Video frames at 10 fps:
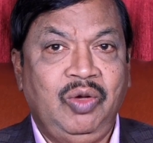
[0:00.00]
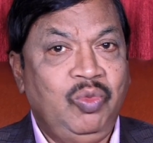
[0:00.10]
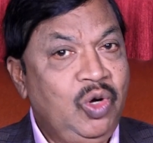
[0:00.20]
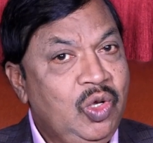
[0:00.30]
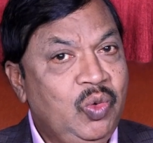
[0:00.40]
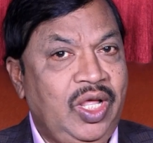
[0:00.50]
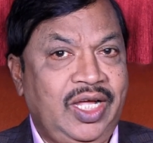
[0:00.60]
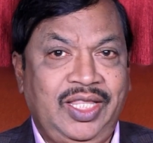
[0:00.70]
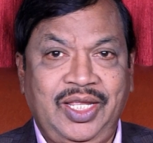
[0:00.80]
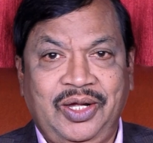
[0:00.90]
முழு
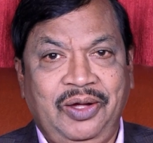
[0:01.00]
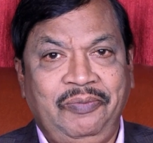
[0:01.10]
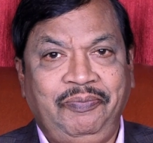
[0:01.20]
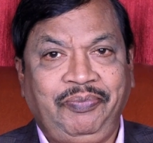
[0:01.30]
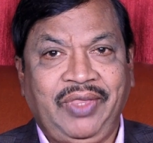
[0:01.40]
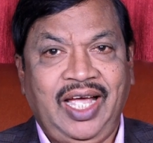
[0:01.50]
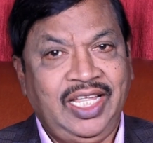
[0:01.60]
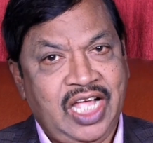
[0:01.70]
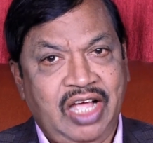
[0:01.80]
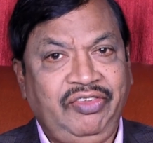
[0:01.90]
உலகத்திற்கும்
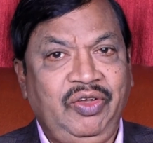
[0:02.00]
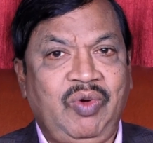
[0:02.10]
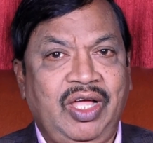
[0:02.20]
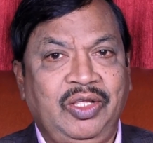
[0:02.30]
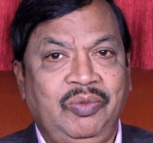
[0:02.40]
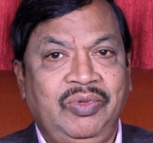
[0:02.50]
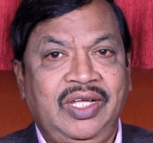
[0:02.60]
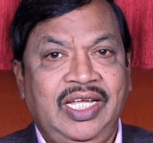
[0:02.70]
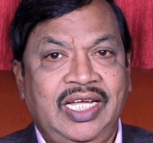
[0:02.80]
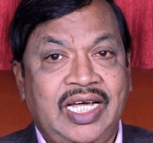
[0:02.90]
அந்த ஆசிர்வாதம்
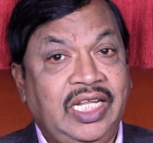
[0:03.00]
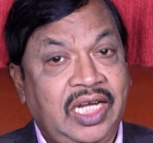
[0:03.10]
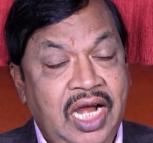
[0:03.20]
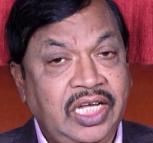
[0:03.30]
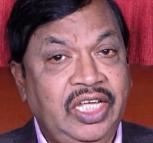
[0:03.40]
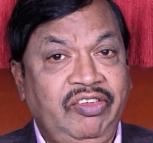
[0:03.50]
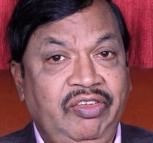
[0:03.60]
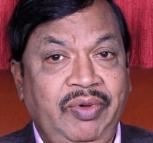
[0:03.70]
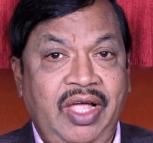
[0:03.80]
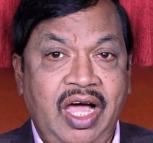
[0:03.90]
கர்த்தராக
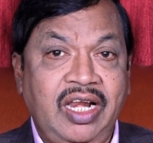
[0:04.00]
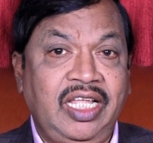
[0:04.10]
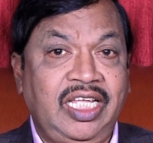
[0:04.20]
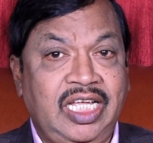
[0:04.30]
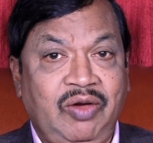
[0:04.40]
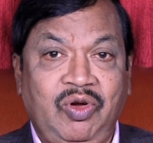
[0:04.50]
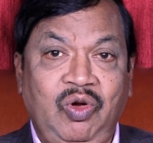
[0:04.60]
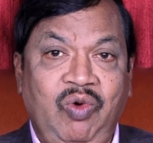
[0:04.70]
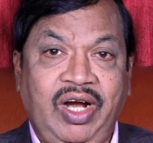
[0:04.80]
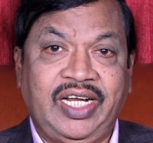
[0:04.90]
இயேசுவை
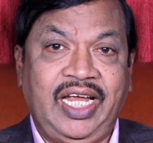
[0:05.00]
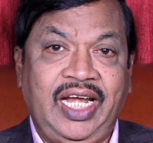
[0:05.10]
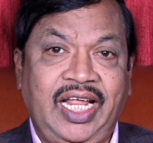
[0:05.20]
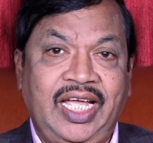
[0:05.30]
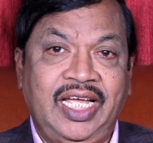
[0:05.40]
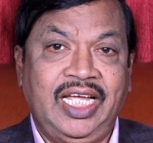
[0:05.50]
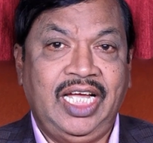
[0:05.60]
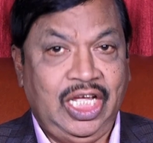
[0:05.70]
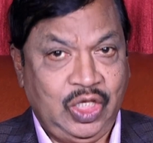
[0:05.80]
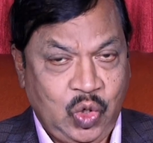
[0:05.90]
ஆராதிக்கிறவர்கள் வாழ்க்கையில்
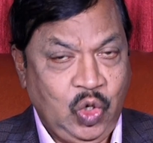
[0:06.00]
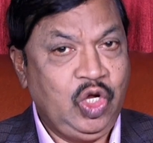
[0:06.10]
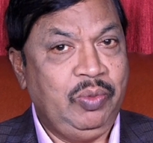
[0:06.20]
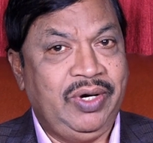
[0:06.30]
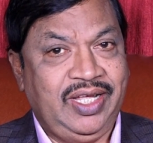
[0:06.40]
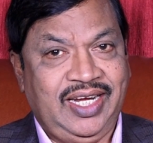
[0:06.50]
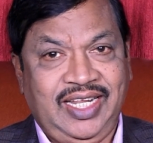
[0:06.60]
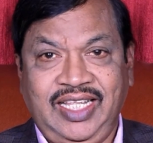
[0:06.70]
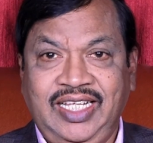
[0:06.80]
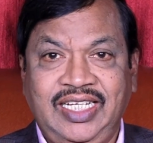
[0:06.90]
அது
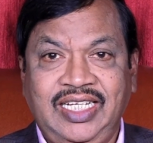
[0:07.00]
கொடுக்கப்படுகிறது